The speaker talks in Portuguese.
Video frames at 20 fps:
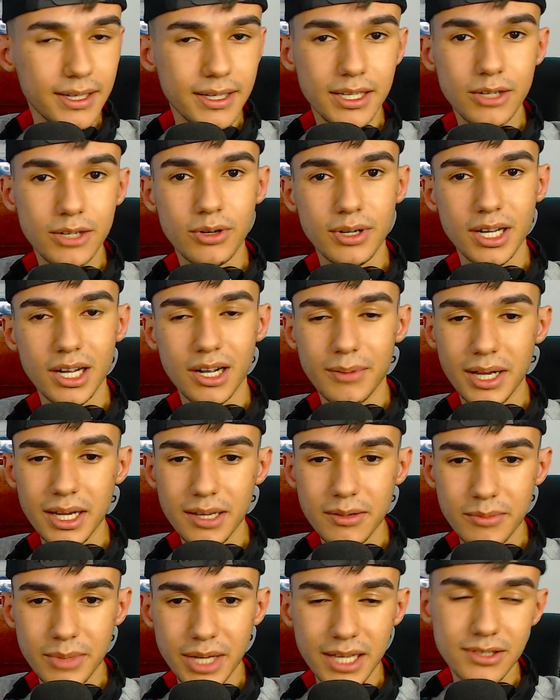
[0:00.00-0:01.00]
E quando acabar
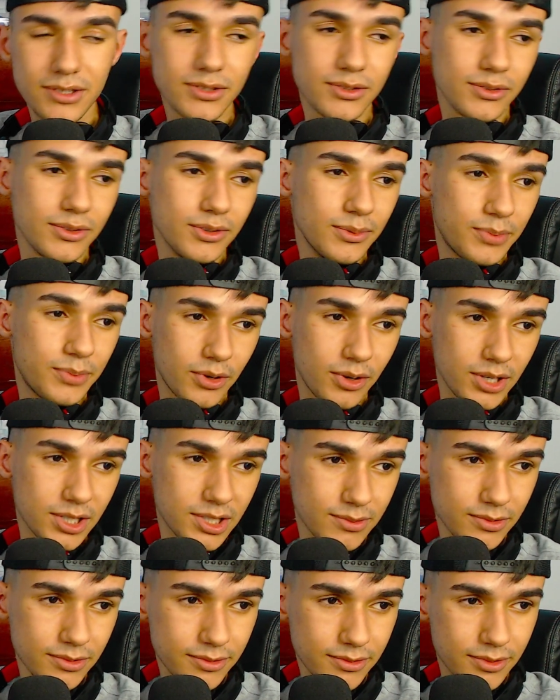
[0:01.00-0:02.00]
Kimetsu, o próximo.